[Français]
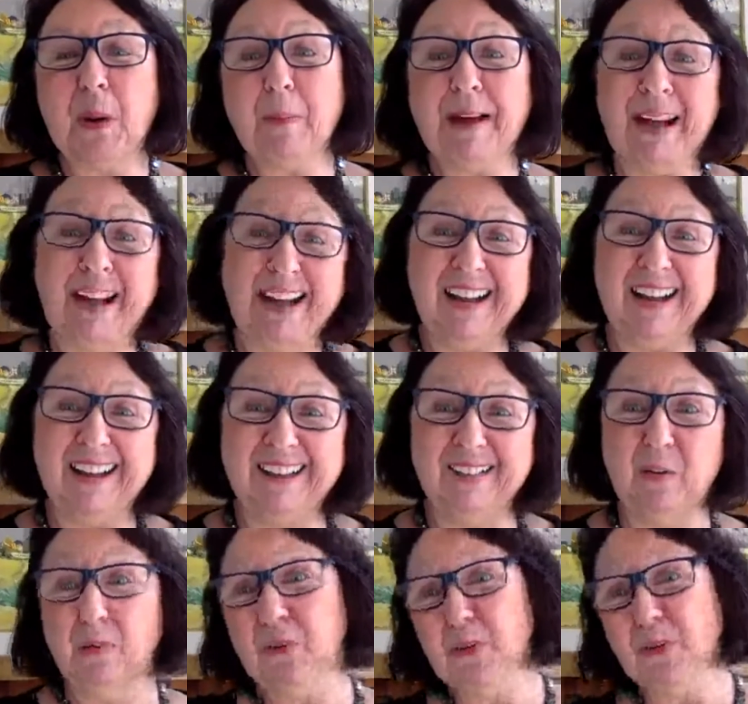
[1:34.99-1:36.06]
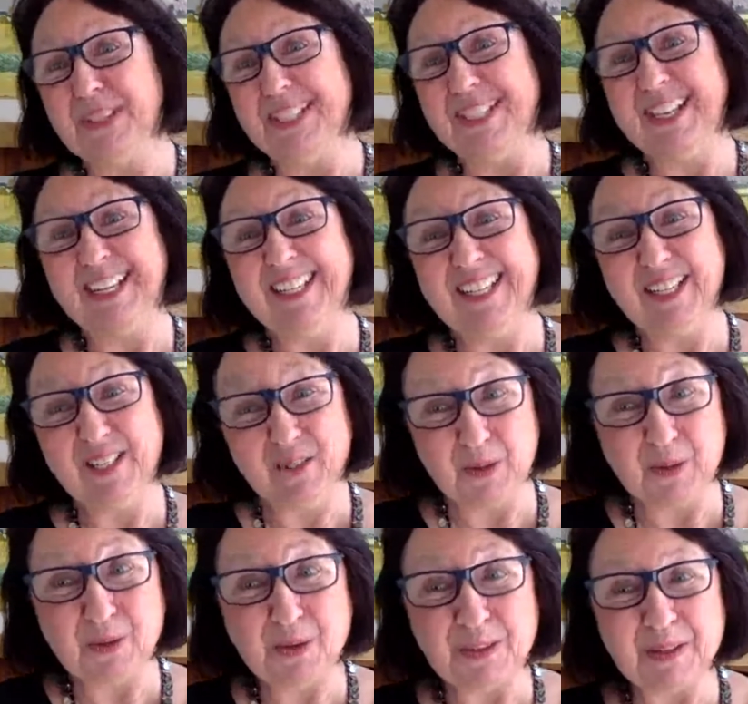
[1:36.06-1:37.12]
ben on peut aussi aider les
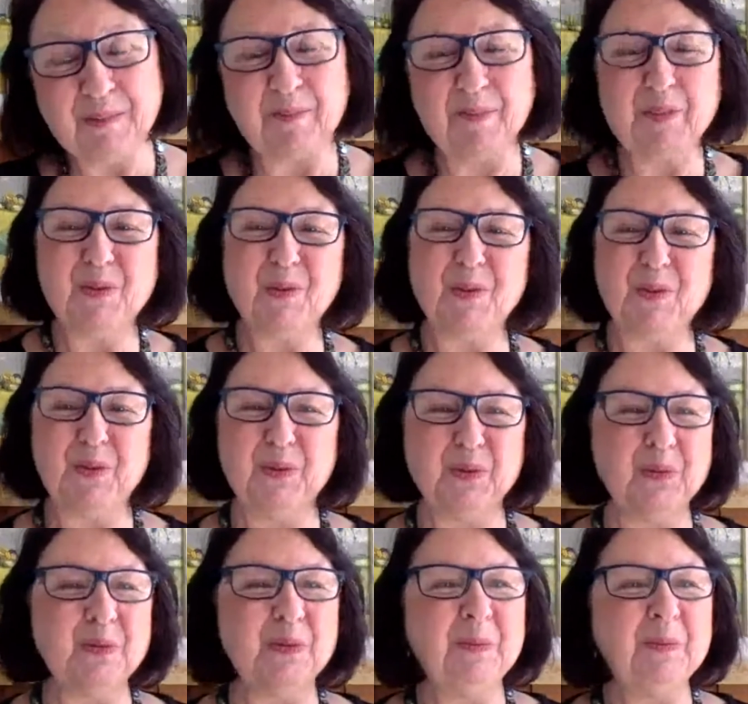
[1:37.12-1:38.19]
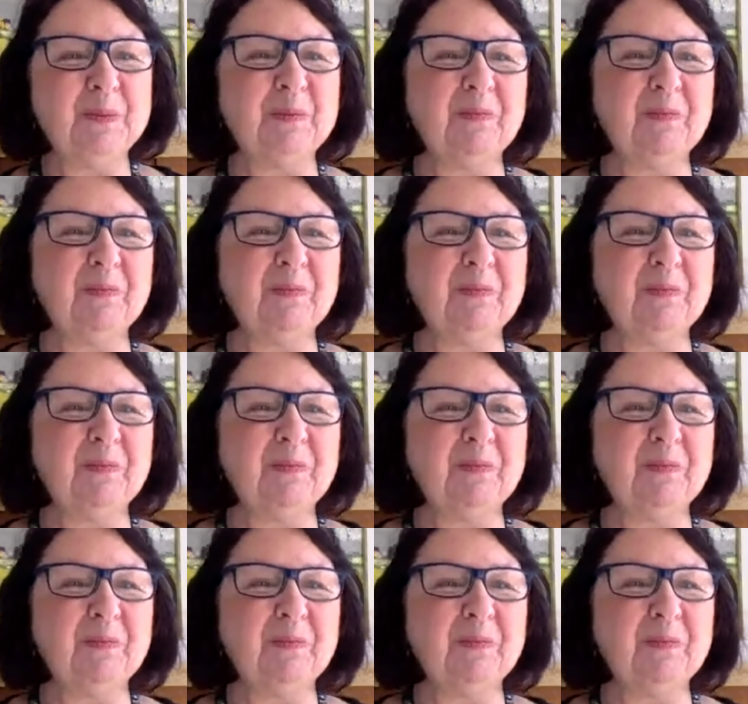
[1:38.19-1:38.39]
autres autour de nous